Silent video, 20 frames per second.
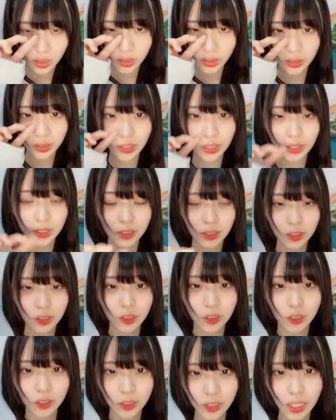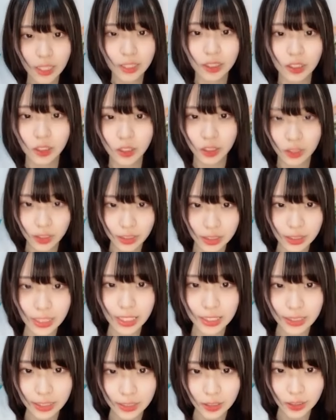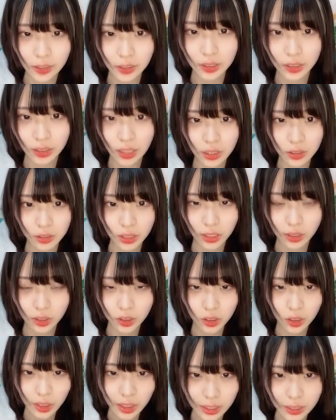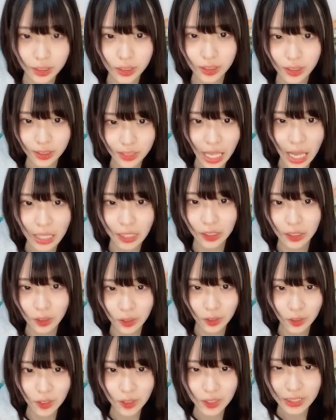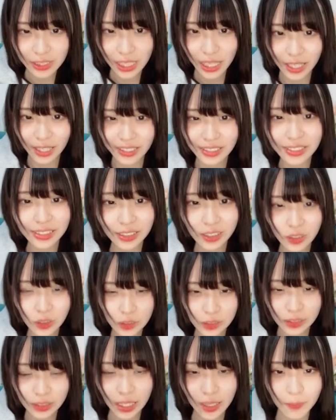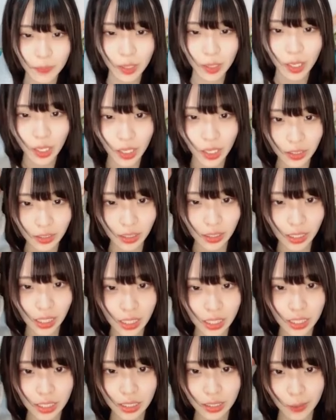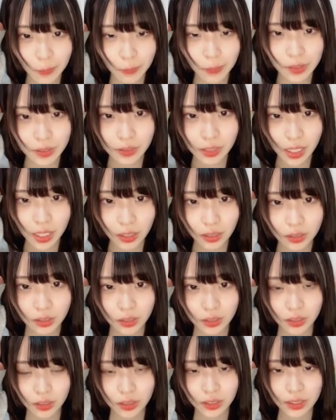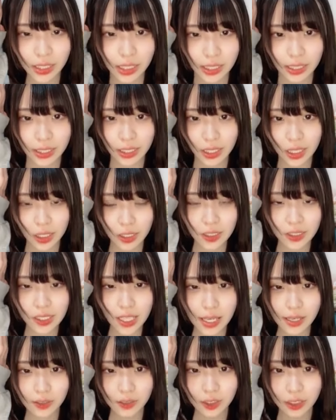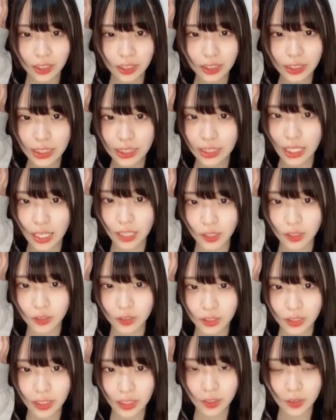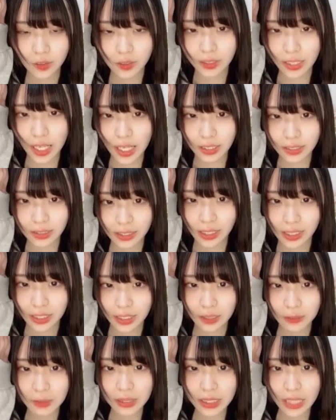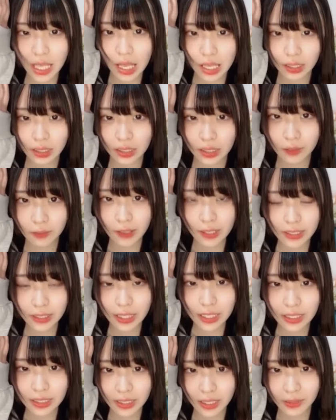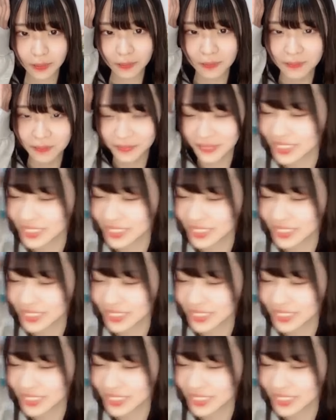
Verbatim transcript: 1三一中中十12西山十ん1三十一さ三10位スーさん位トンさん8ルースさん7位イケピスさん六位リキーヌさん五位リチャさん四位キヨイさん三位クマさん二位ワンタンさん